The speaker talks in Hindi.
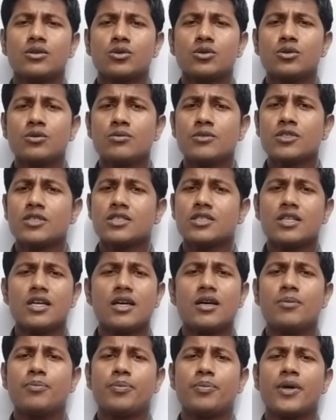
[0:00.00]

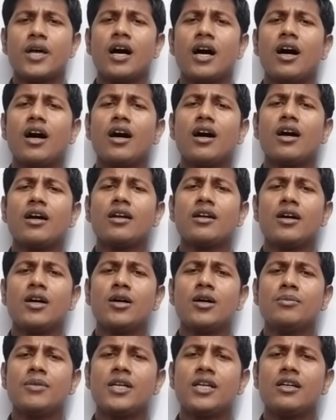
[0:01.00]
तुमसे प्यार
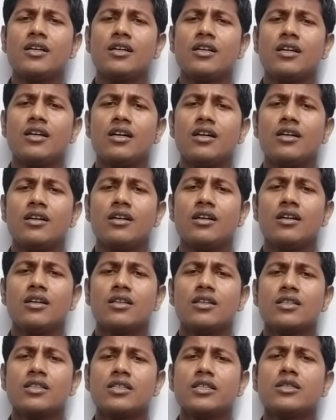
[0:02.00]
हमें है
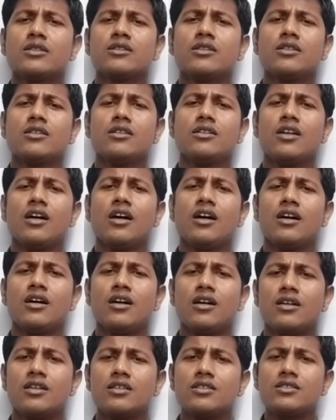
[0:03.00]

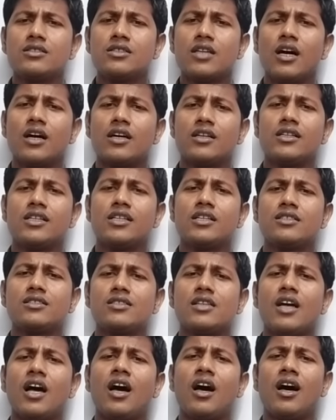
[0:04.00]
कितना जाने
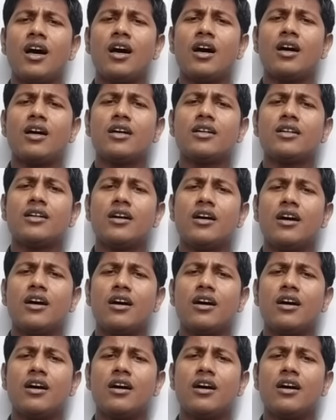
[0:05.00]
जाना